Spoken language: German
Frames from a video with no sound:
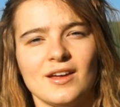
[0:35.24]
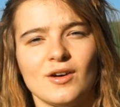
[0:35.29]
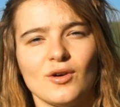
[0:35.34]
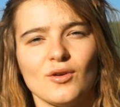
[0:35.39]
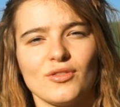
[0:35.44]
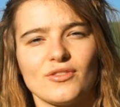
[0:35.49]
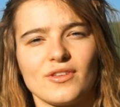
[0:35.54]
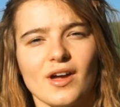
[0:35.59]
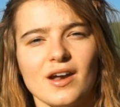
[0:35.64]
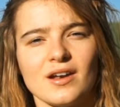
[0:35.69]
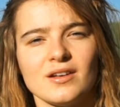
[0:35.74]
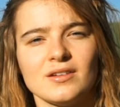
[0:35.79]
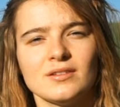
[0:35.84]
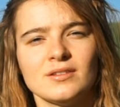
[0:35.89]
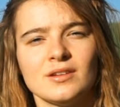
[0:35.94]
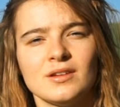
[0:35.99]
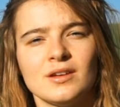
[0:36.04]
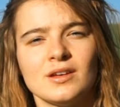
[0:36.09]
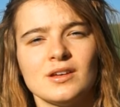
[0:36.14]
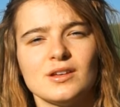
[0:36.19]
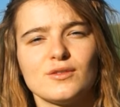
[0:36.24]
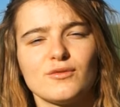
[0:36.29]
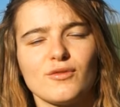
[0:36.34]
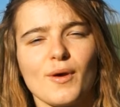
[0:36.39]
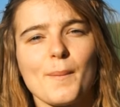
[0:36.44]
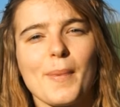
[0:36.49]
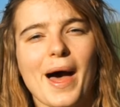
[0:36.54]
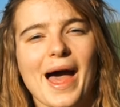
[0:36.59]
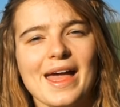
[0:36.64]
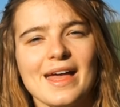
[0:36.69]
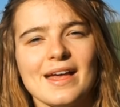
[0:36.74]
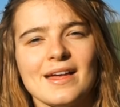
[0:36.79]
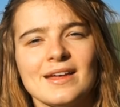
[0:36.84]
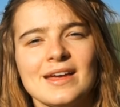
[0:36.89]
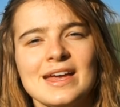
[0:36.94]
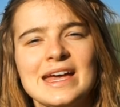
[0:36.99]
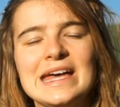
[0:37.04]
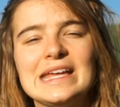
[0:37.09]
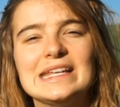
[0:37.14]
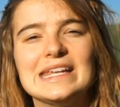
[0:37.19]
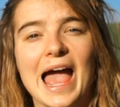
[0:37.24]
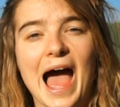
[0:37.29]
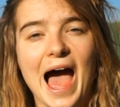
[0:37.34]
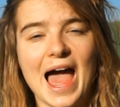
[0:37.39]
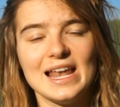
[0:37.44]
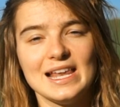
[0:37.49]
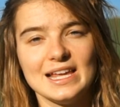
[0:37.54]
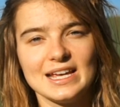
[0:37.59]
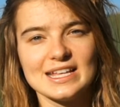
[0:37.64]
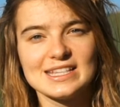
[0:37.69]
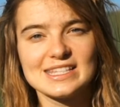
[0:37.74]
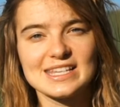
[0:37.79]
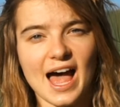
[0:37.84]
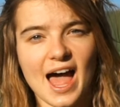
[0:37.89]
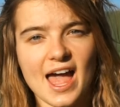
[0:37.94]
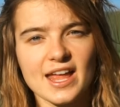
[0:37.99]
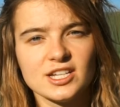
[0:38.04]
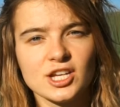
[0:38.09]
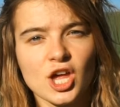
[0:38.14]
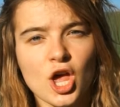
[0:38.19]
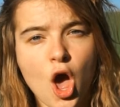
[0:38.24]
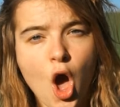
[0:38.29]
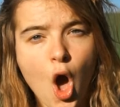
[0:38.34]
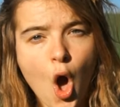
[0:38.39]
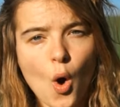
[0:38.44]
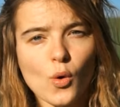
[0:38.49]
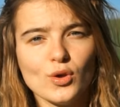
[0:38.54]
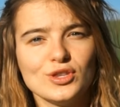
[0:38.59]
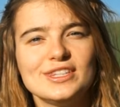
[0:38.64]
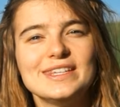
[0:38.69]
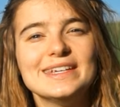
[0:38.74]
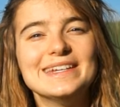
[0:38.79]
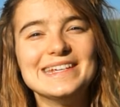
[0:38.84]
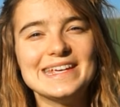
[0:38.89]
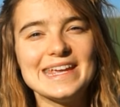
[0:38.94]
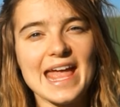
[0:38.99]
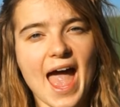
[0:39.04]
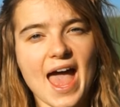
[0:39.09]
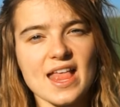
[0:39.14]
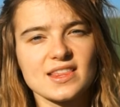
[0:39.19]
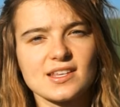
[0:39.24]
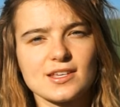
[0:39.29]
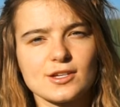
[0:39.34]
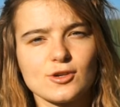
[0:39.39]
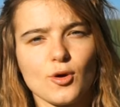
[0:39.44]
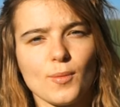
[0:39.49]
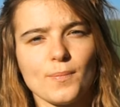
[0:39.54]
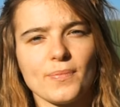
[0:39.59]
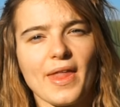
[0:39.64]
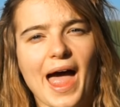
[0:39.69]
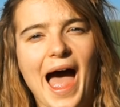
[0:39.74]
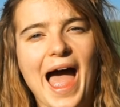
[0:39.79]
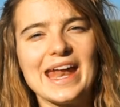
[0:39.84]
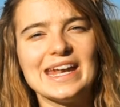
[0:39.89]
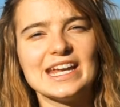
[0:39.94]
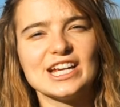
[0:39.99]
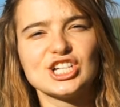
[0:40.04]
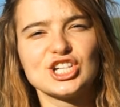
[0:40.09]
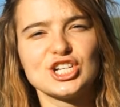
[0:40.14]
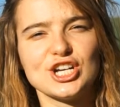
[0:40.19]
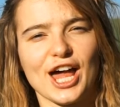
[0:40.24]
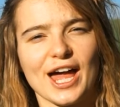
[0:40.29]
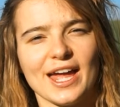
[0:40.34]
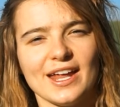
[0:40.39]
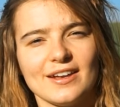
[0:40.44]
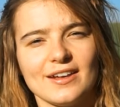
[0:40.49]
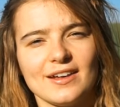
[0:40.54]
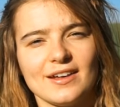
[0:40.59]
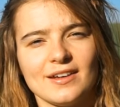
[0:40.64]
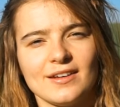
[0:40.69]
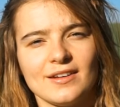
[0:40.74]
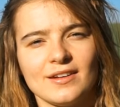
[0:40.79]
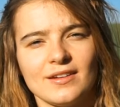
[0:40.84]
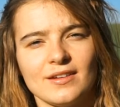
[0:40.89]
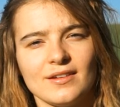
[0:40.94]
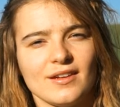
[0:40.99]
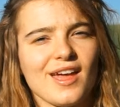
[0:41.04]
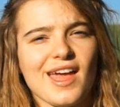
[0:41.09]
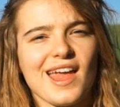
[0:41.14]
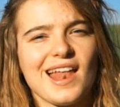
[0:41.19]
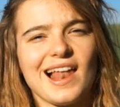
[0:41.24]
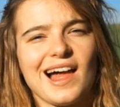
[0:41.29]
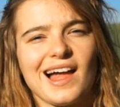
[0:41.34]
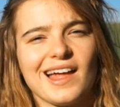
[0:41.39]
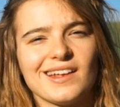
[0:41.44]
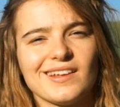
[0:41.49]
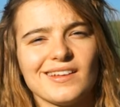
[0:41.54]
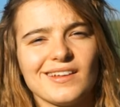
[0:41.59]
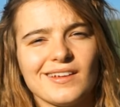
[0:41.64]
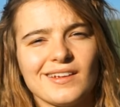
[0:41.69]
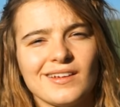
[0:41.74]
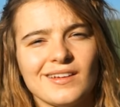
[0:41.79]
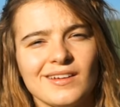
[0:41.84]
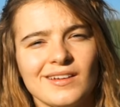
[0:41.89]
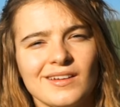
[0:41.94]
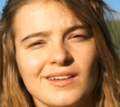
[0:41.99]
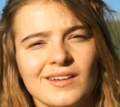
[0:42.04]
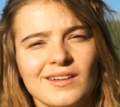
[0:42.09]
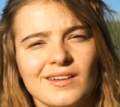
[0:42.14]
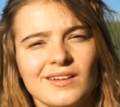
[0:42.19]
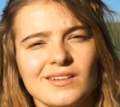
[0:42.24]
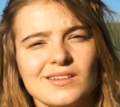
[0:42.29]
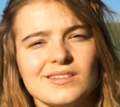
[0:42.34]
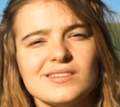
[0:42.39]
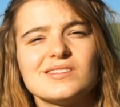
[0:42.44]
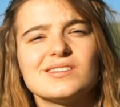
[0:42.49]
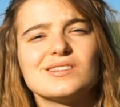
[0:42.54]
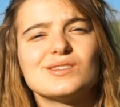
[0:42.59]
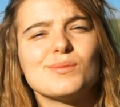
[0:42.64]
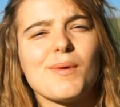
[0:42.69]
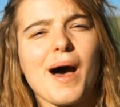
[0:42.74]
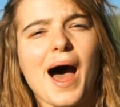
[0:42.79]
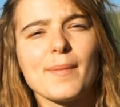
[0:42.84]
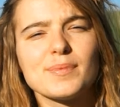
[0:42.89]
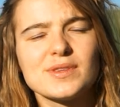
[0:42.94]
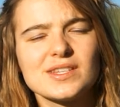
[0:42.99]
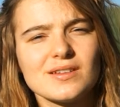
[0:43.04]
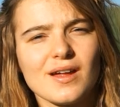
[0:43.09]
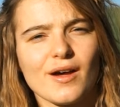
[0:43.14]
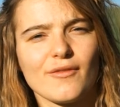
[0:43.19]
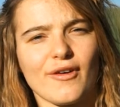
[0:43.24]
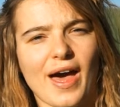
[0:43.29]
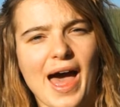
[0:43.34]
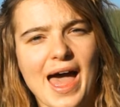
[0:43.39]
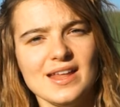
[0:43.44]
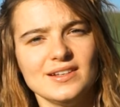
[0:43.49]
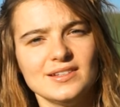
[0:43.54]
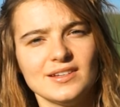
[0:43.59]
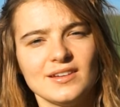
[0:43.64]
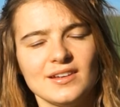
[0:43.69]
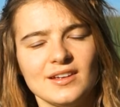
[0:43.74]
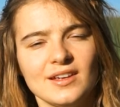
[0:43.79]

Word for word: Und dann ist vorbei, die heilige Zeit, und die Diät kommt eingeschneit. Hey Leid, ist das überhaupt noch Freit?